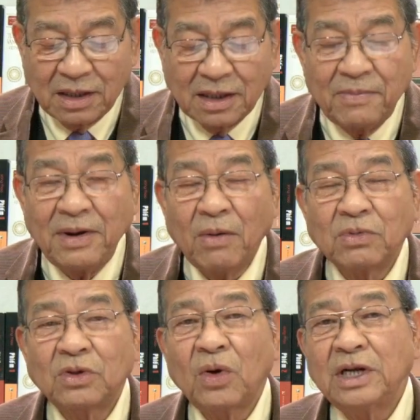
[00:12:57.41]
tấm lòng
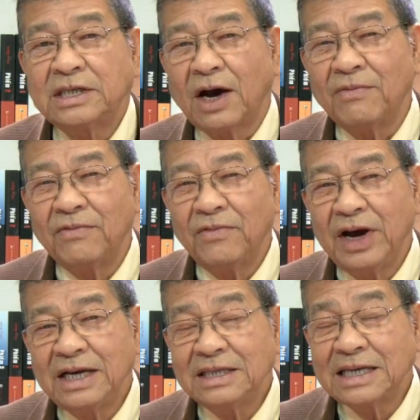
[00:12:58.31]
tôn trọng
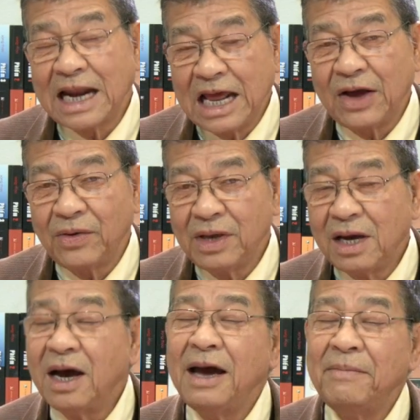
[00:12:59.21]
với gia đình của
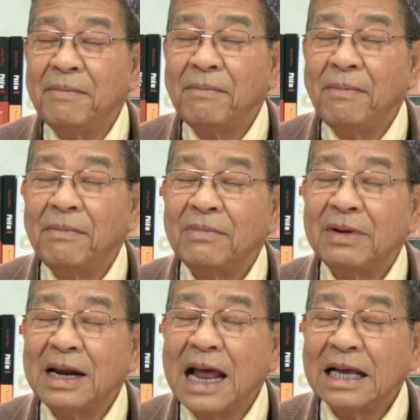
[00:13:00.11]
những người
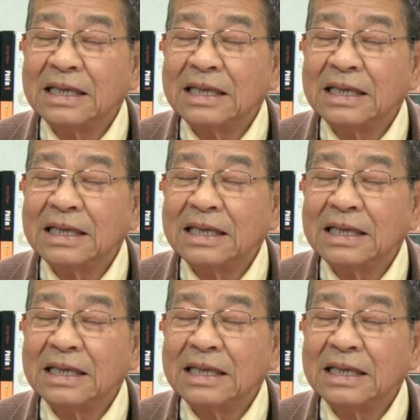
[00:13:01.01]
đã